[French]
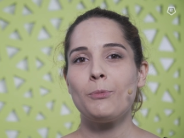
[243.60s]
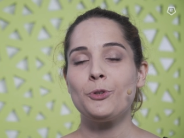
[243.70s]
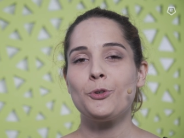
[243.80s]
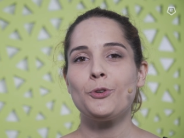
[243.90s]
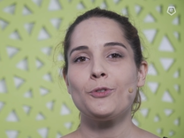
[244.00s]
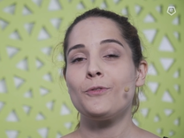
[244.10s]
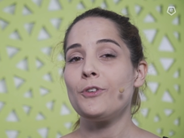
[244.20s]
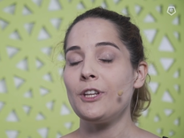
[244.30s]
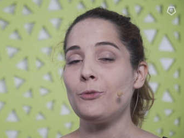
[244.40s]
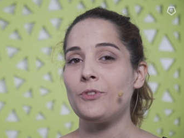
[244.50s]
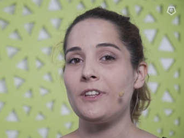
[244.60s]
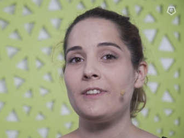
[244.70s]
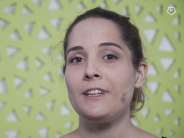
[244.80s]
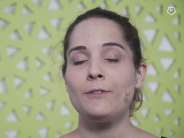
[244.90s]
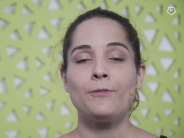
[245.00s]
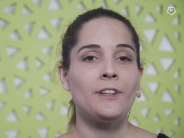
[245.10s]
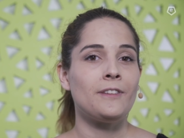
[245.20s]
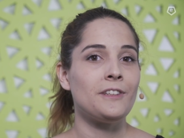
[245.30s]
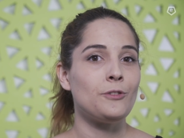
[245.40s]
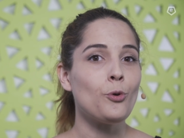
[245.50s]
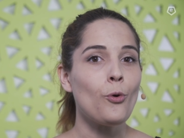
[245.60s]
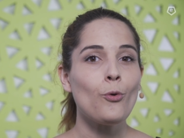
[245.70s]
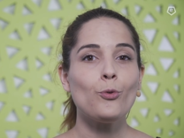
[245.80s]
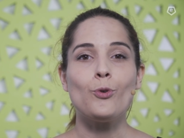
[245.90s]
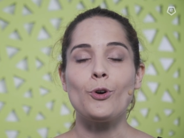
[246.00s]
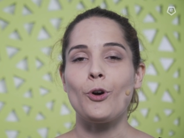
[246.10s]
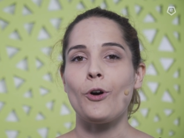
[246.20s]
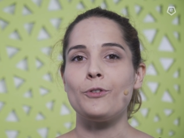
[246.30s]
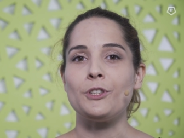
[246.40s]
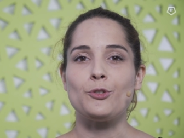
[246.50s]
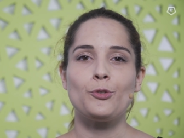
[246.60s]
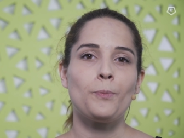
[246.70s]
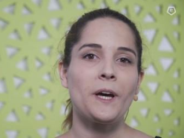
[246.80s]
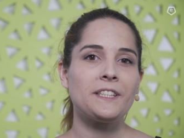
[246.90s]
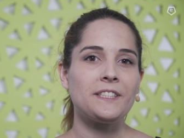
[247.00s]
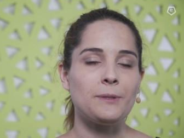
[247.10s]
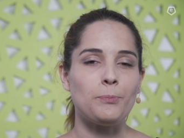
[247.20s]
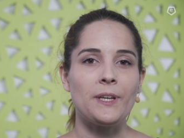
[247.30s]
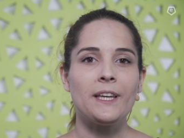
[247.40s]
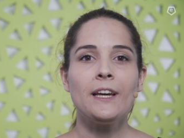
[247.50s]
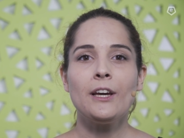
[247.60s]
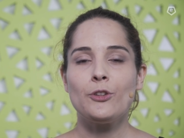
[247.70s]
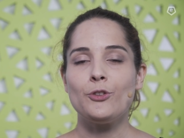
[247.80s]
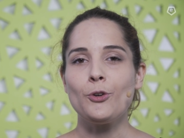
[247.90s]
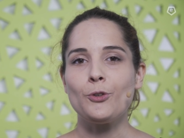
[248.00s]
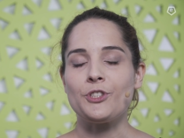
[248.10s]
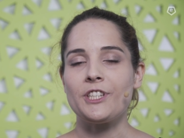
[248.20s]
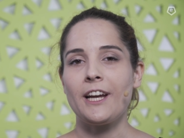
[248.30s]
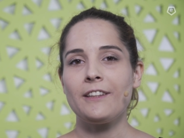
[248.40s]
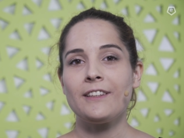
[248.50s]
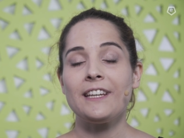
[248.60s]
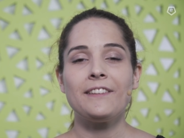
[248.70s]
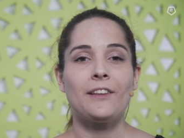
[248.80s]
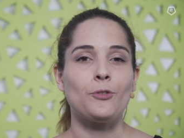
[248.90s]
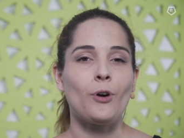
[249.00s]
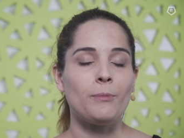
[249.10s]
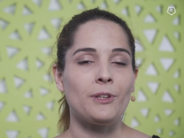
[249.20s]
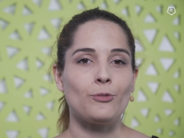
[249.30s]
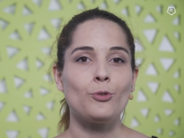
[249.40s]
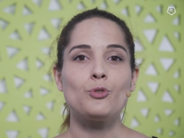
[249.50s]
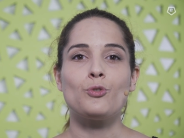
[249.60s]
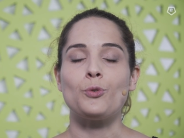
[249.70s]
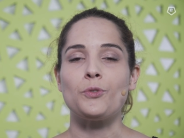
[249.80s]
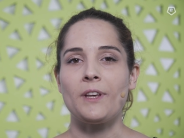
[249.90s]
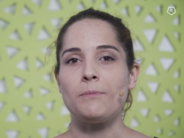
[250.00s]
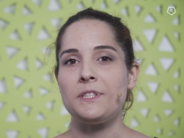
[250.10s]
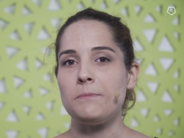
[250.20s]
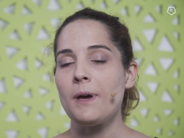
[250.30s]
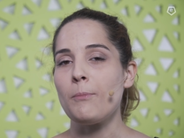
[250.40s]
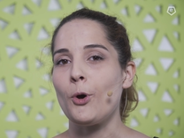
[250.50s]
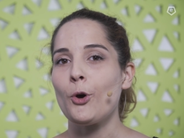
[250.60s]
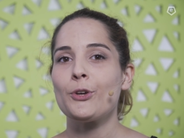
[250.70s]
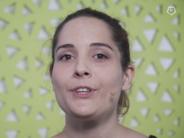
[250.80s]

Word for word: bonne cause, venez nous aider, faites des dons ou encore venez juste participer dans le chat et ça sera bien sûr jusqu'au samedi même heure